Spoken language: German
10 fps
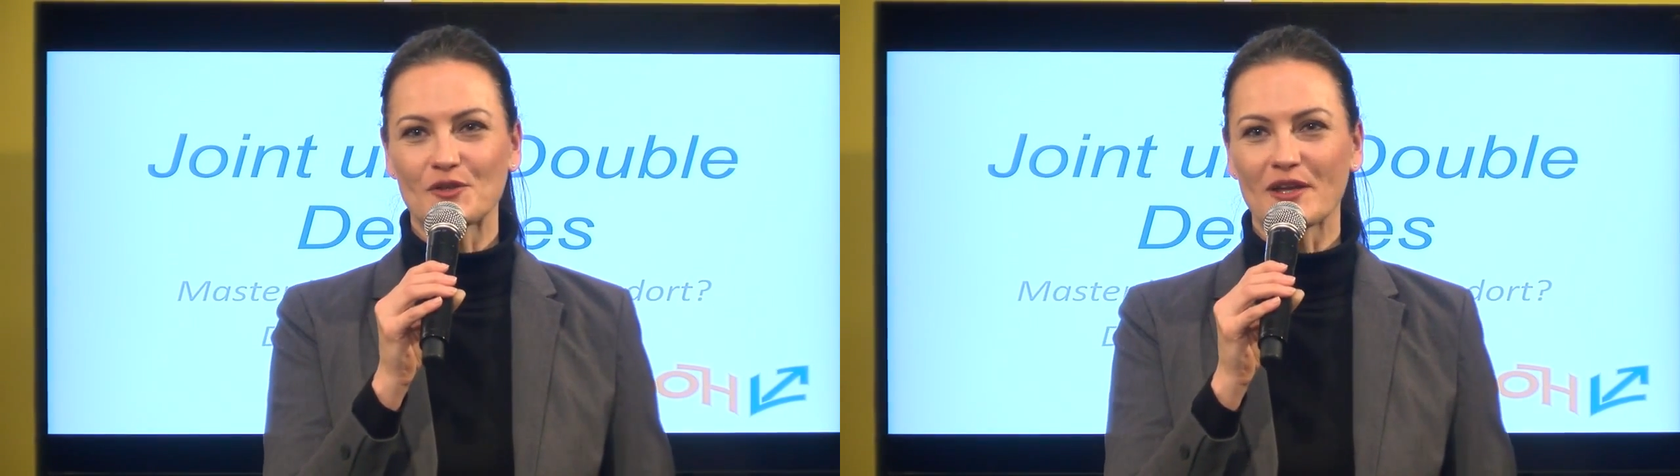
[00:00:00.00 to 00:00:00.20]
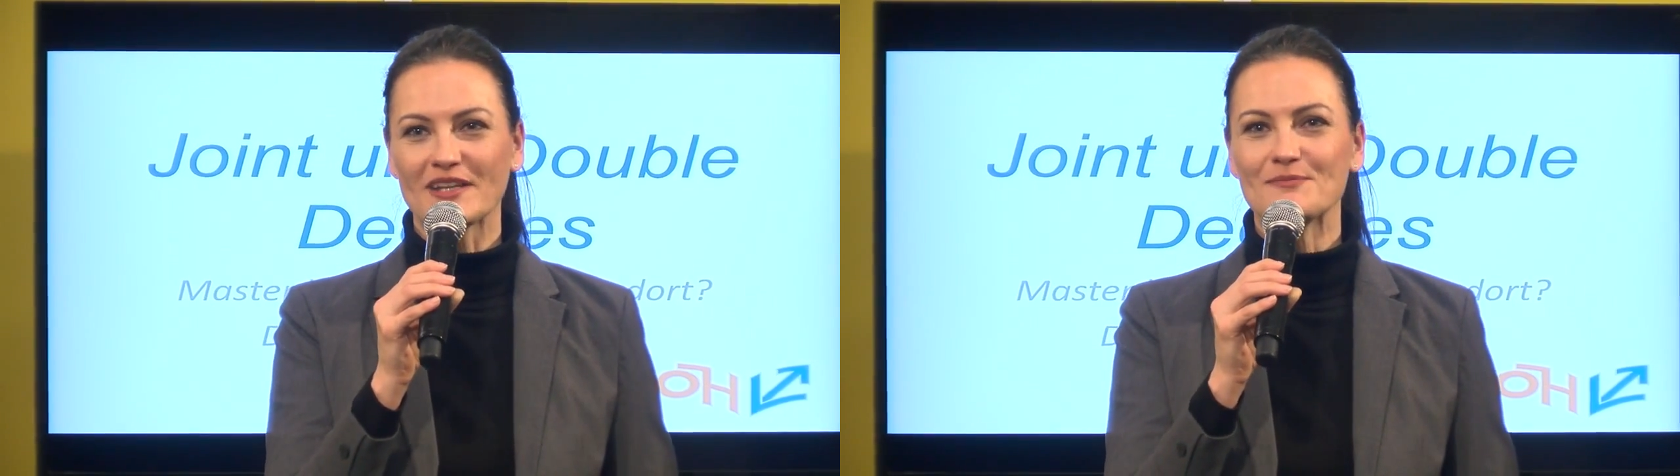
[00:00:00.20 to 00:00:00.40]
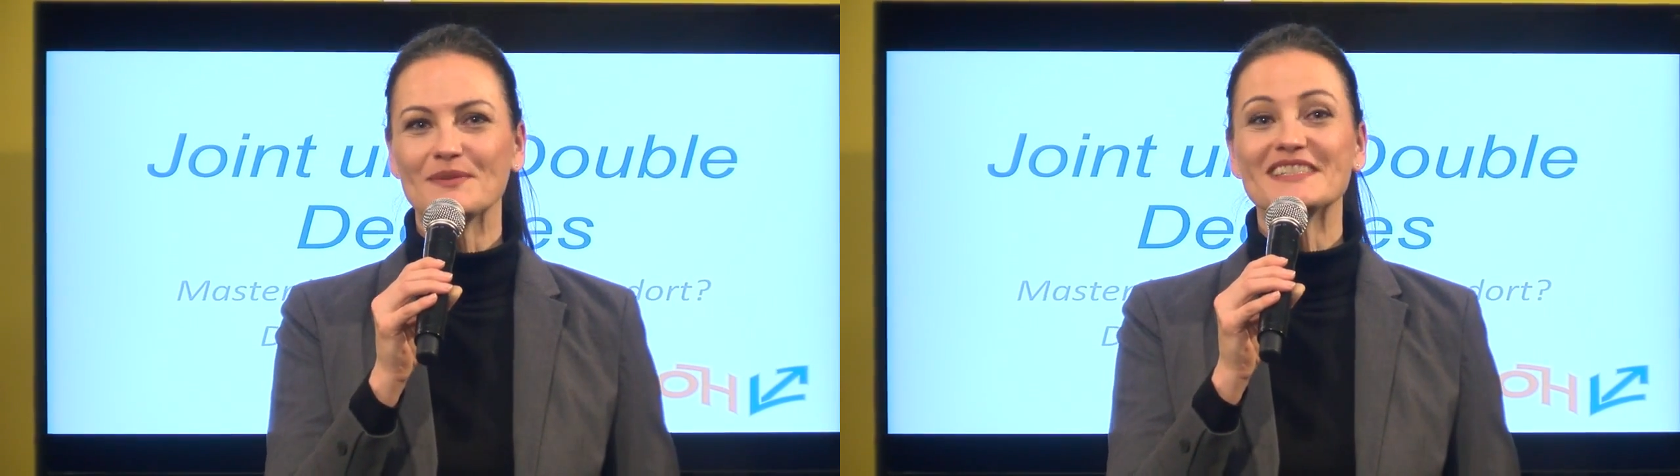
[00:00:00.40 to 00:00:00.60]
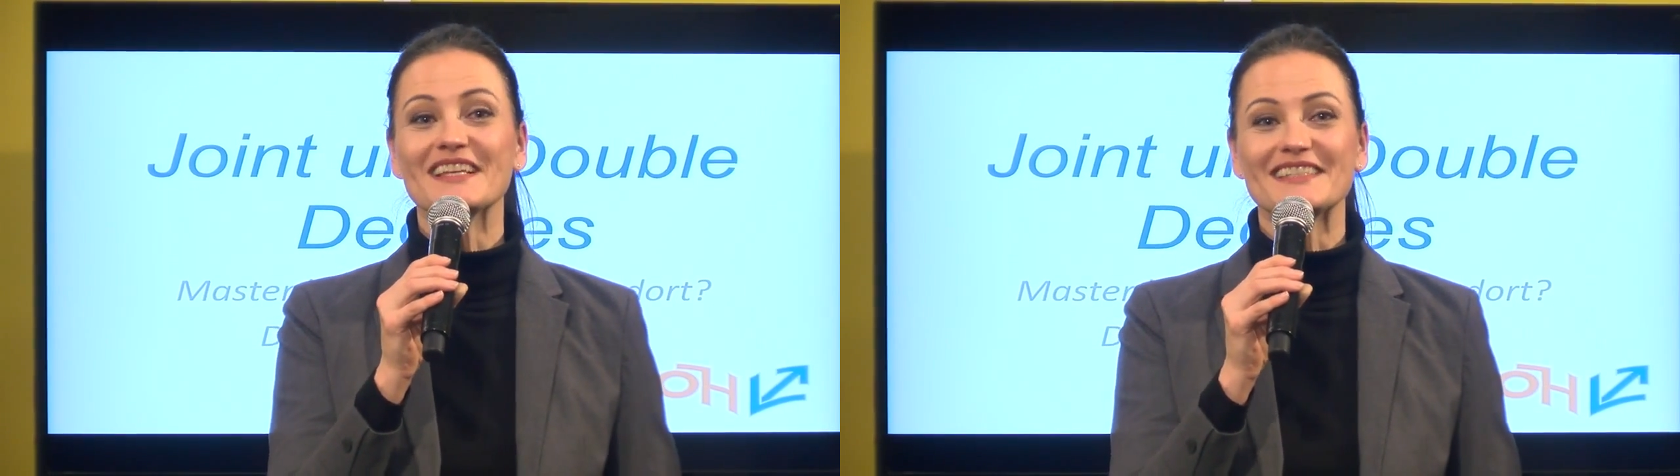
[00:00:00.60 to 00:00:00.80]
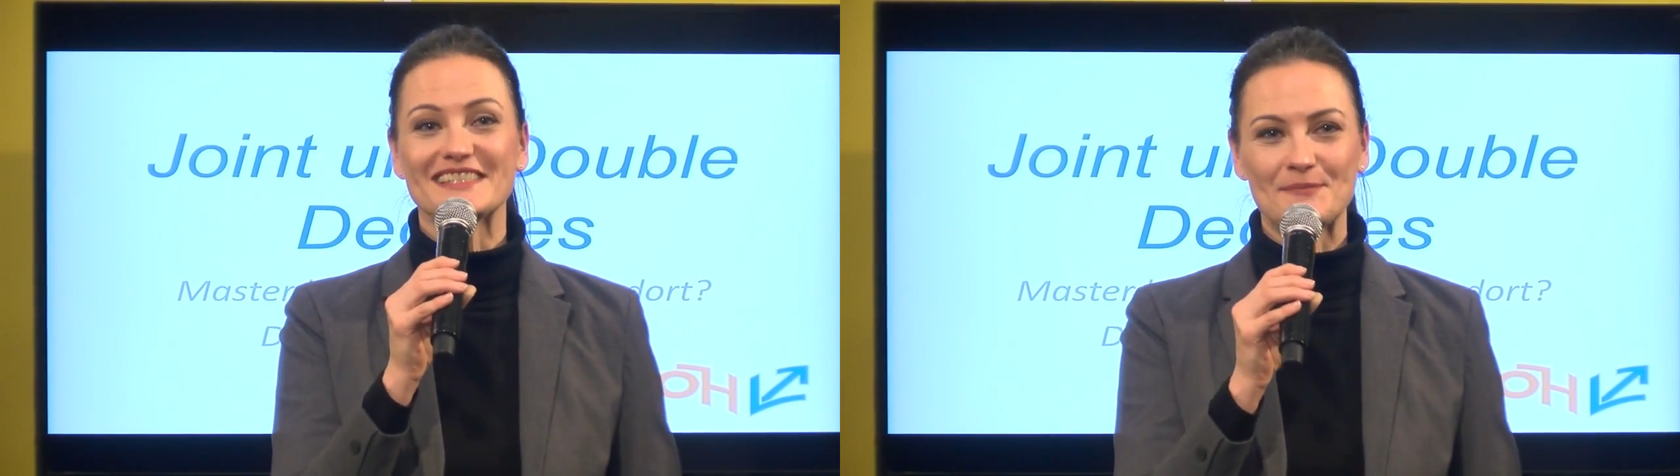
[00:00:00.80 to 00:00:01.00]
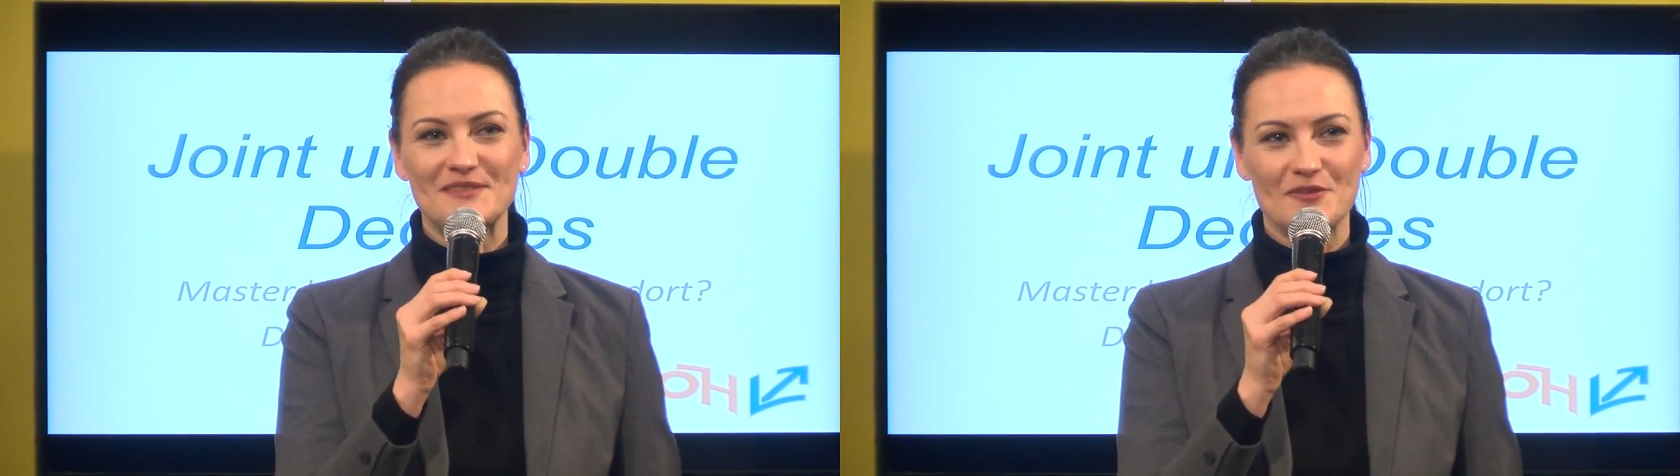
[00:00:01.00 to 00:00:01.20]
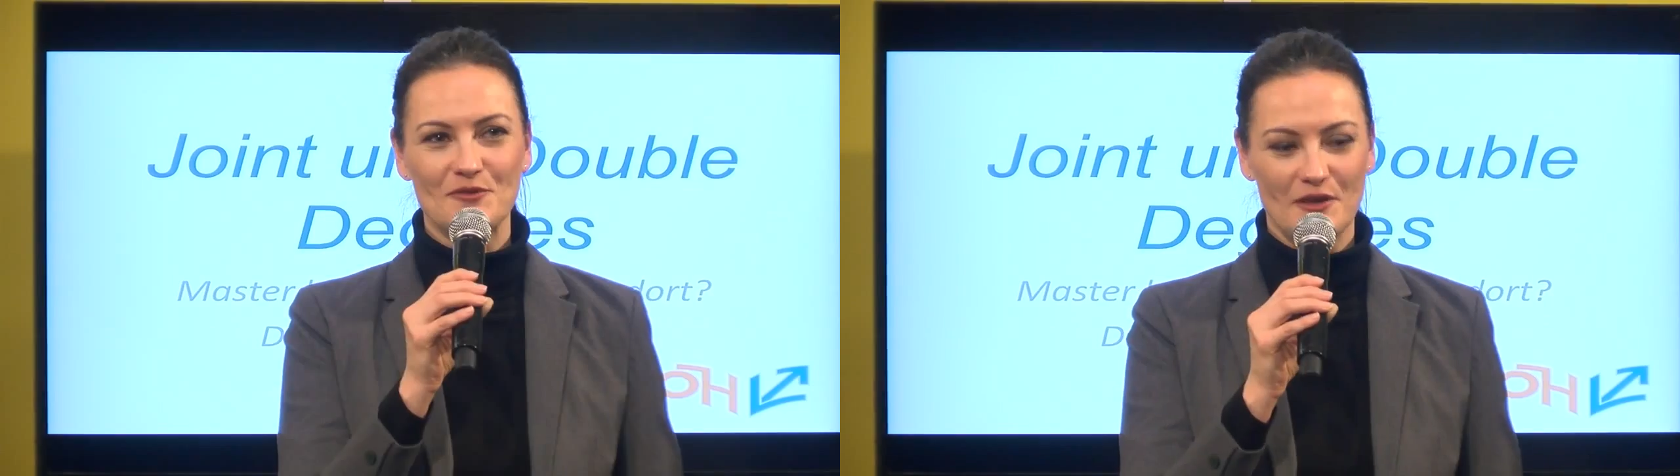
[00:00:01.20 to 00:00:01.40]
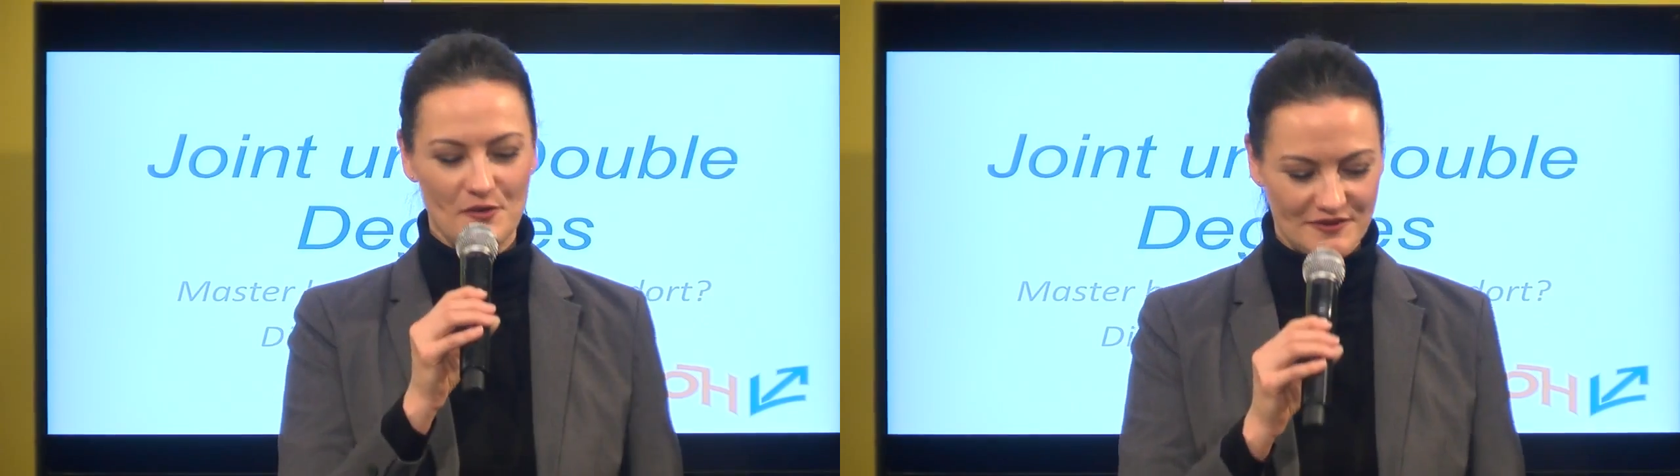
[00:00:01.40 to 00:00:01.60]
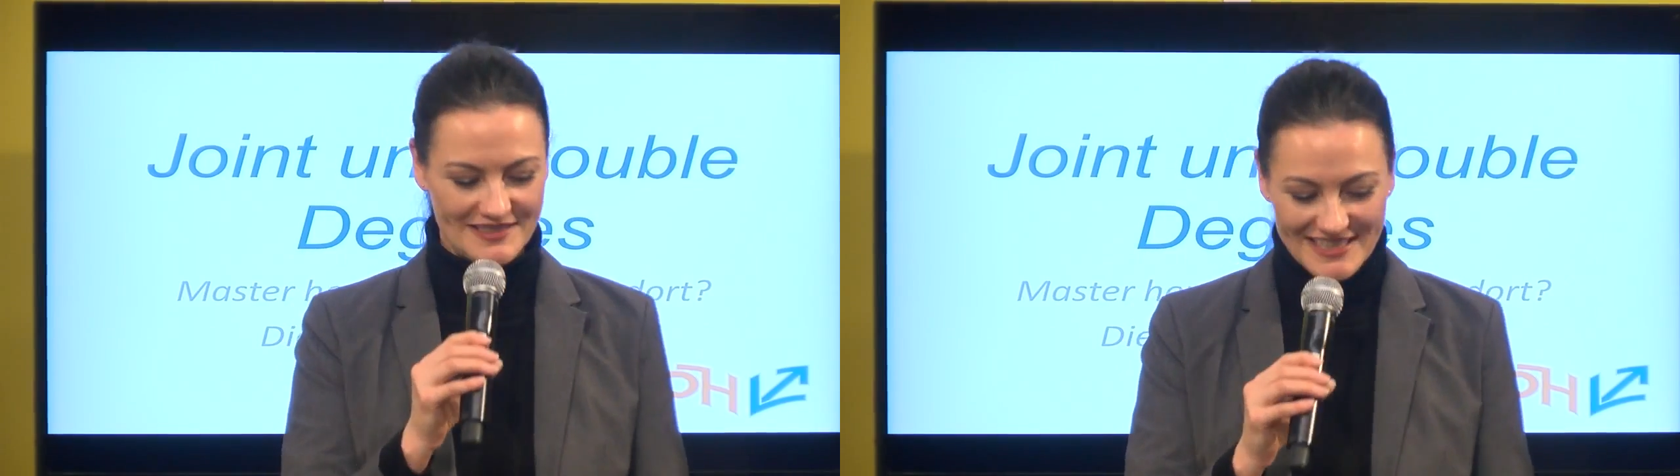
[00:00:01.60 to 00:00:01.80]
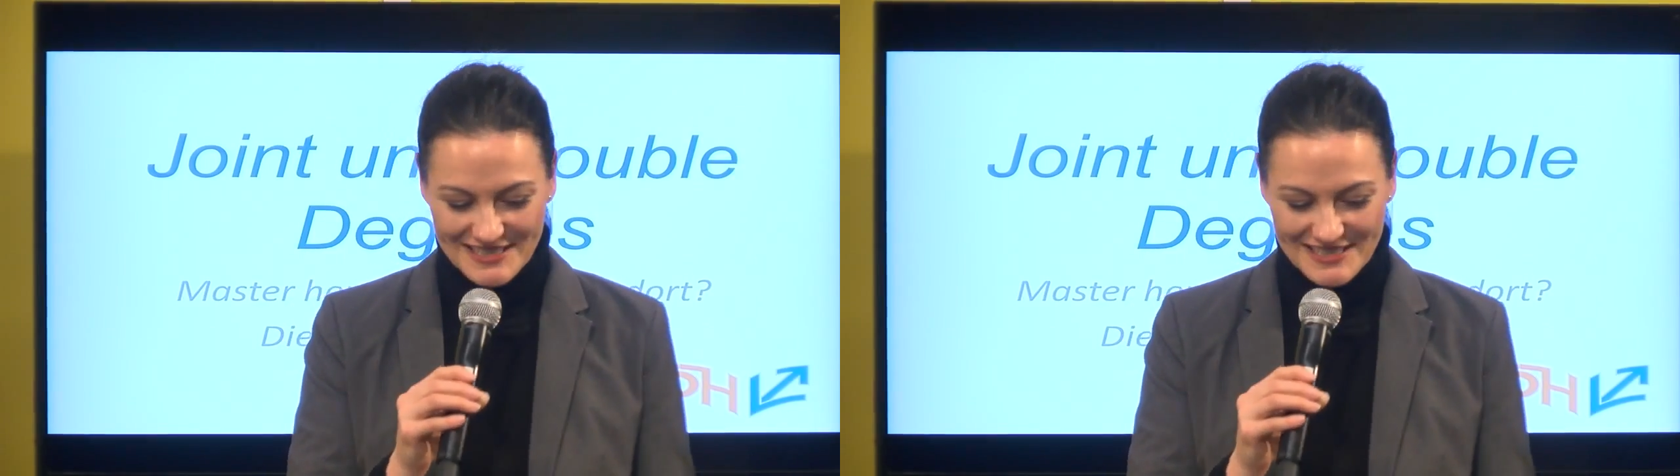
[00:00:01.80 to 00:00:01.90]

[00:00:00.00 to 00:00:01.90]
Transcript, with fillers: 9 bis 17 Uhr geöffnet.